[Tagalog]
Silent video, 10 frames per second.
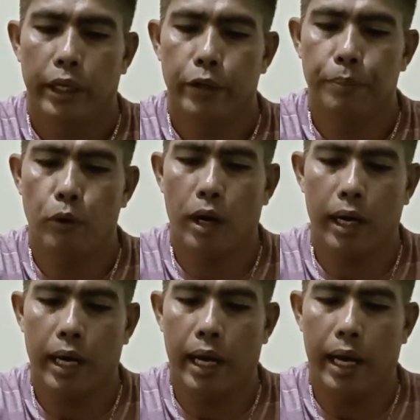Yun po
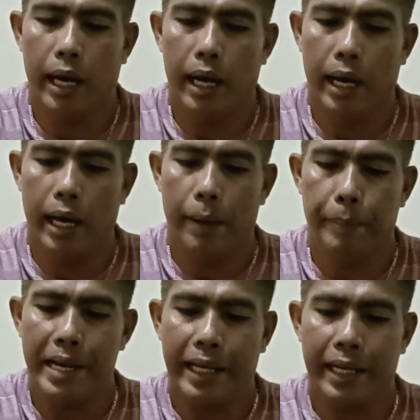ang uh,
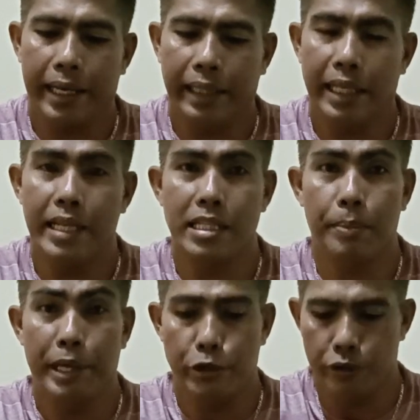pinakikita niya
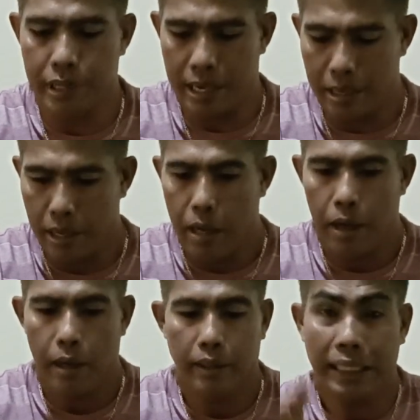sa video niya.
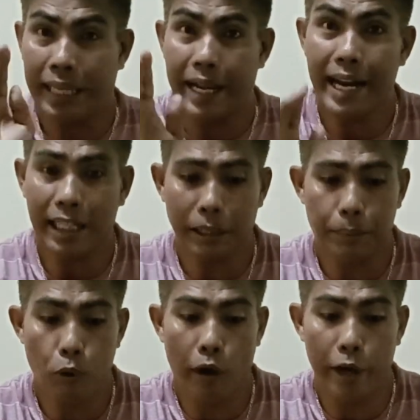Tatry natin
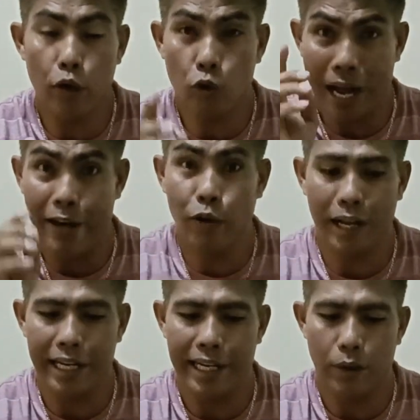po ngayon kung gaano
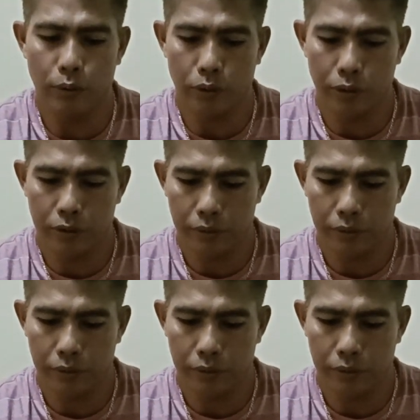kalinaw to.